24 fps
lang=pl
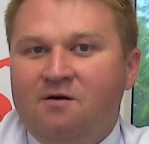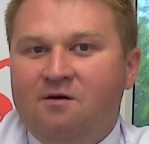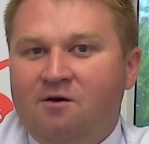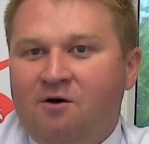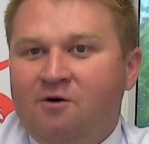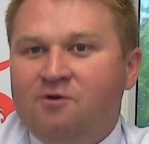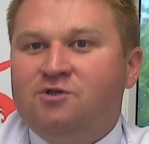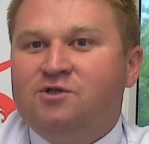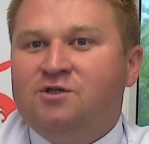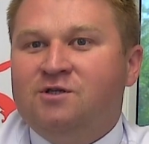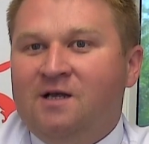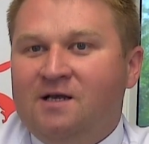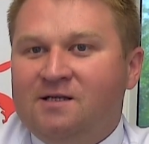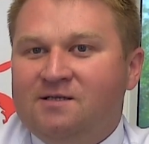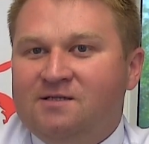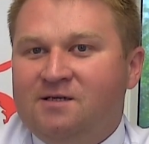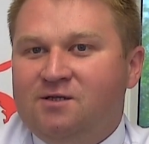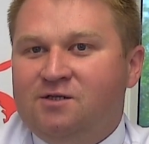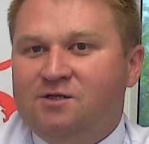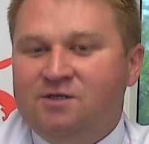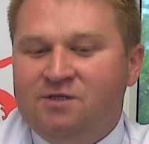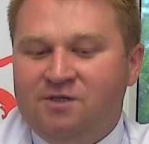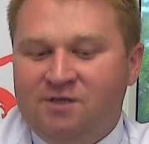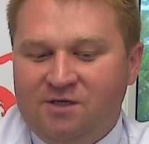o
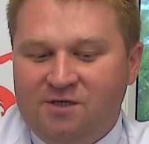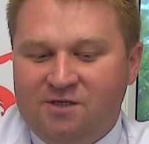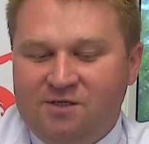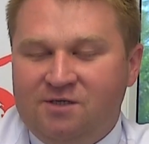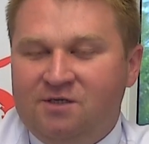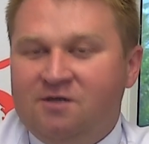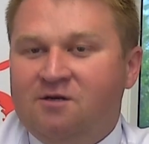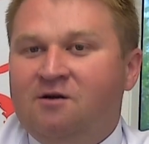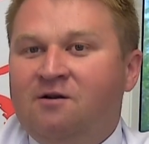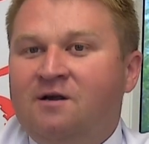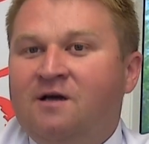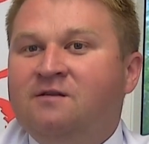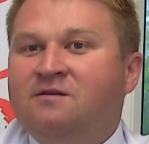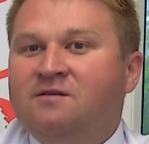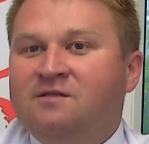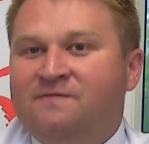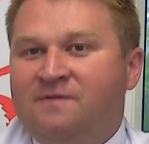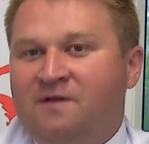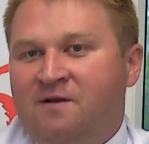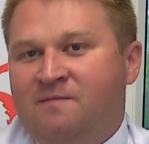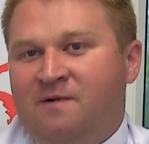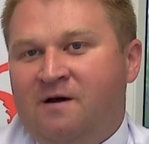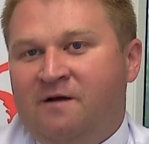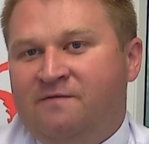13.30, kolejny z
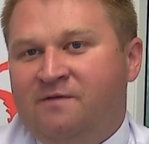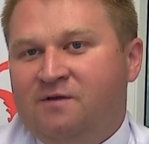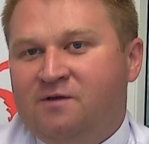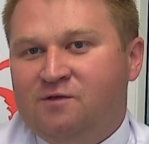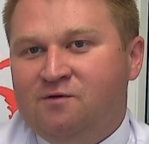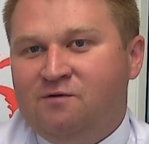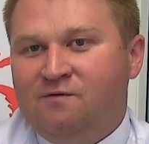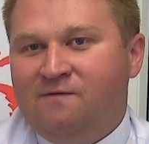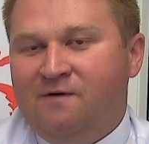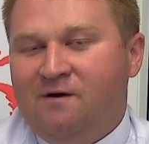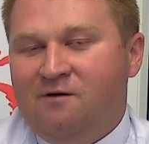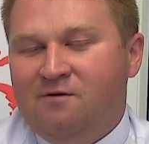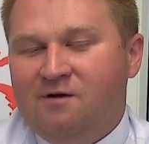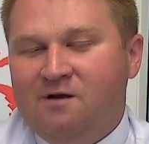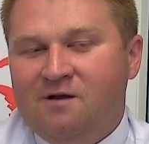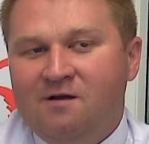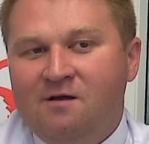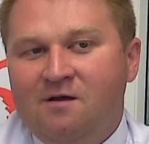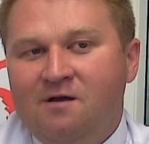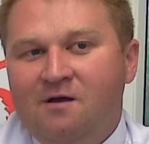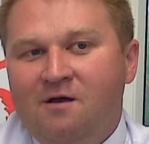wielbarwnych Suwałk,